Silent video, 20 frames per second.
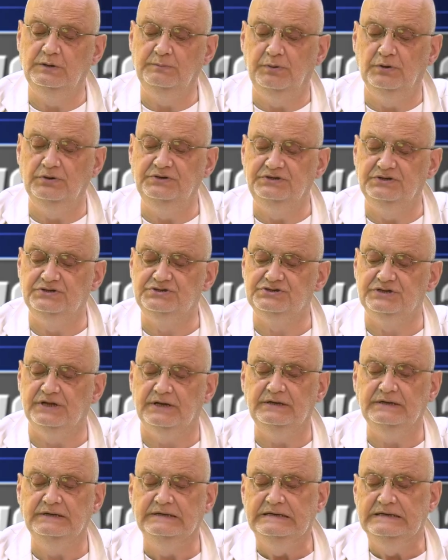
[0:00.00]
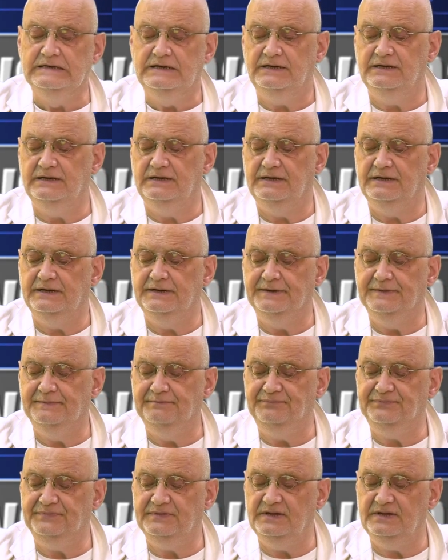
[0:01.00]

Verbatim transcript: y, polityczne, y,